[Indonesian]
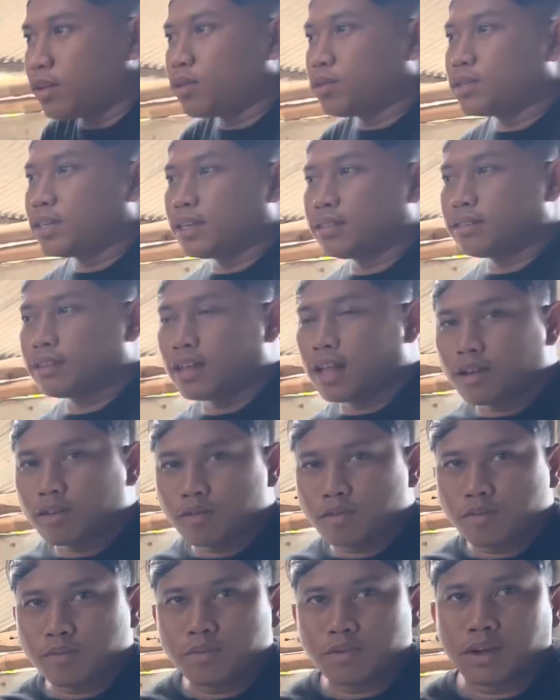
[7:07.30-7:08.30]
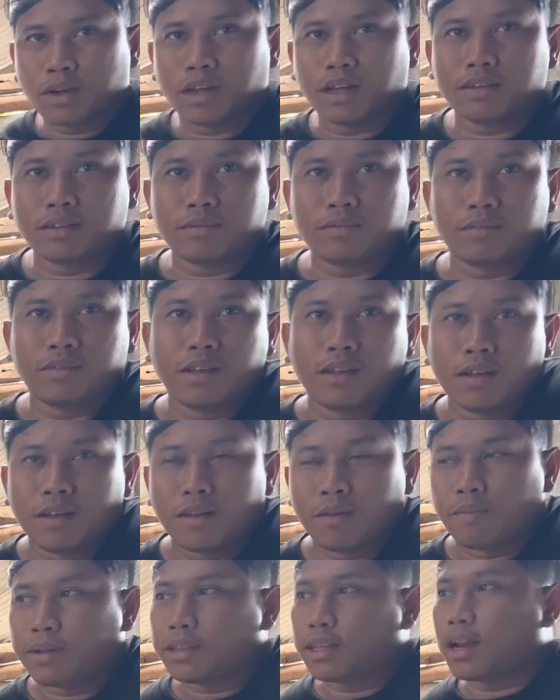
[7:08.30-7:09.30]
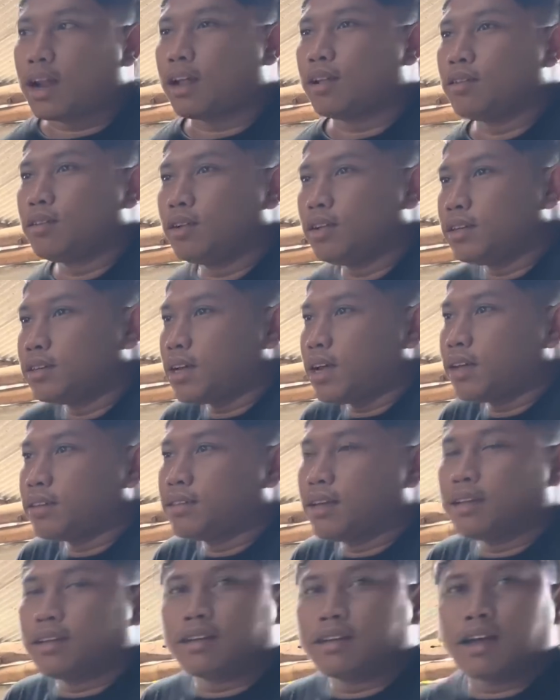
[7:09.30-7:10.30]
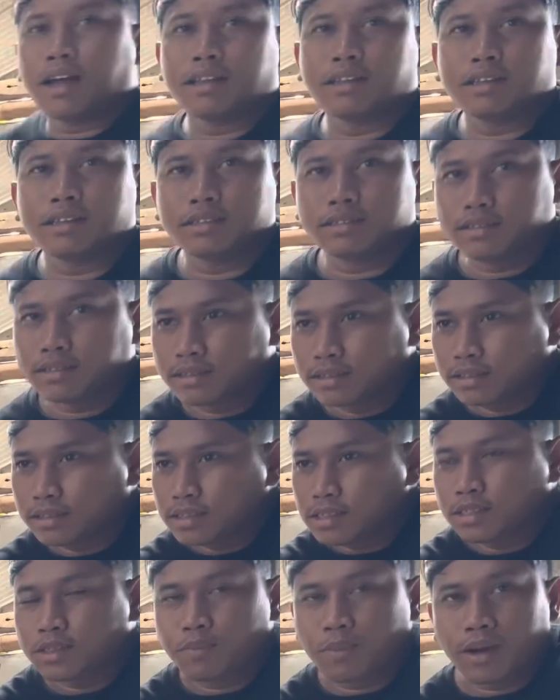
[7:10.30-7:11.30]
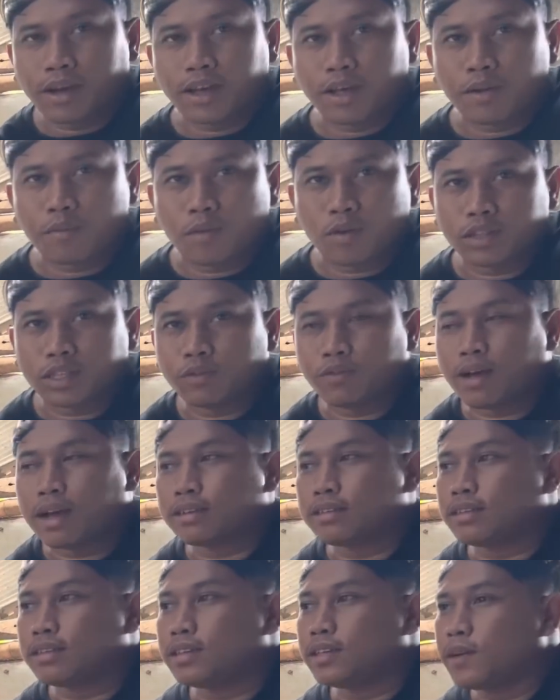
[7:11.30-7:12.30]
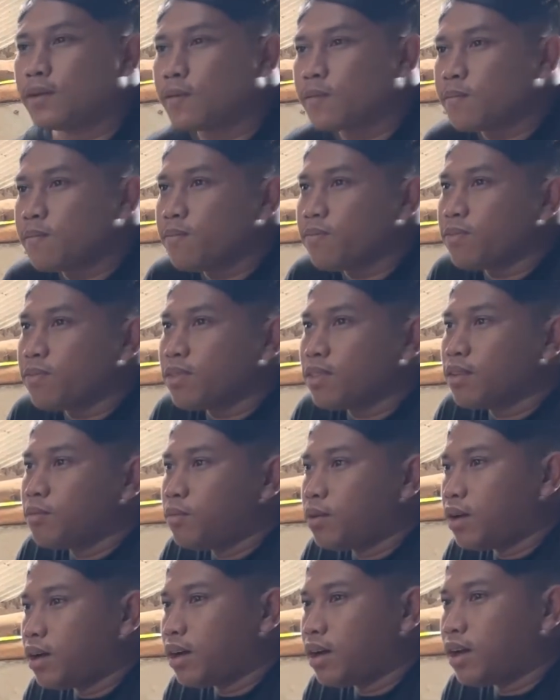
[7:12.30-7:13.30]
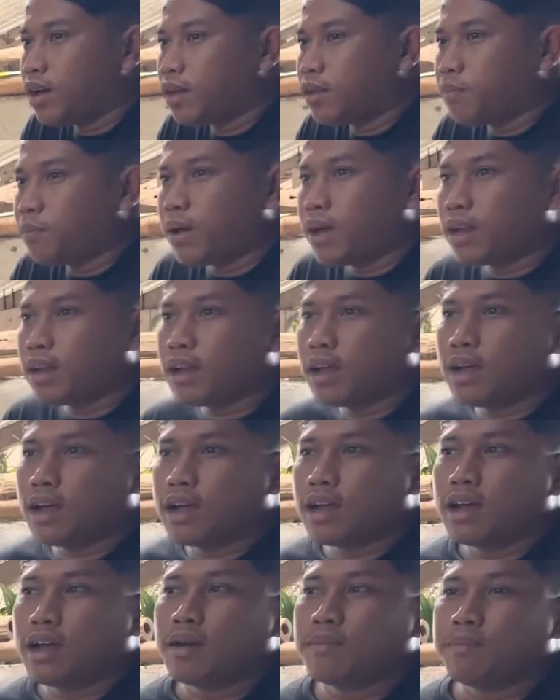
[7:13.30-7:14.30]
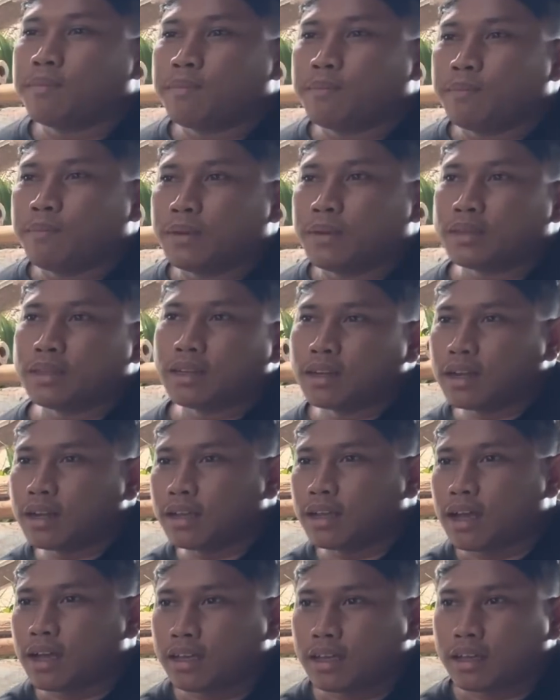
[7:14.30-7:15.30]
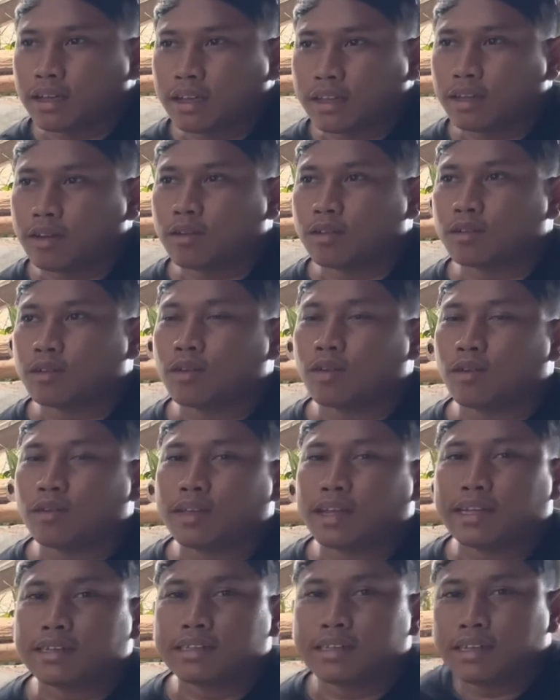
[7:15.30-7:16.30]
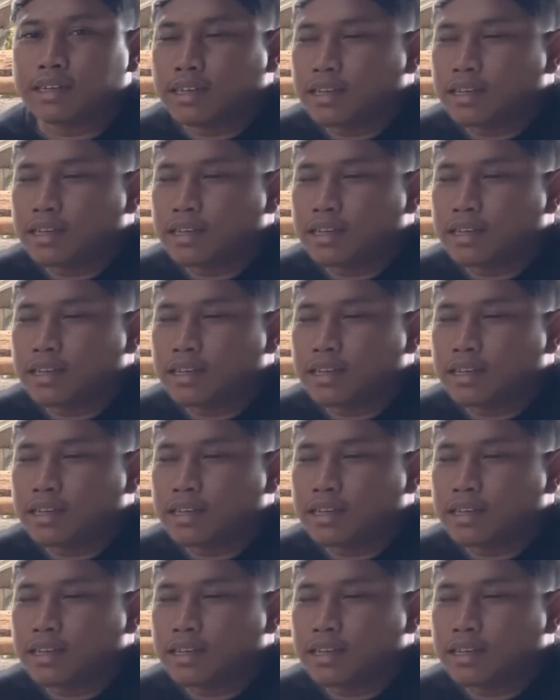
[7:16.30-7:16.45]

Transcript: sukses selalu buat keterangan Indonesia jadikan sebagai motivasi buat para peternak yang ingin ikut kontes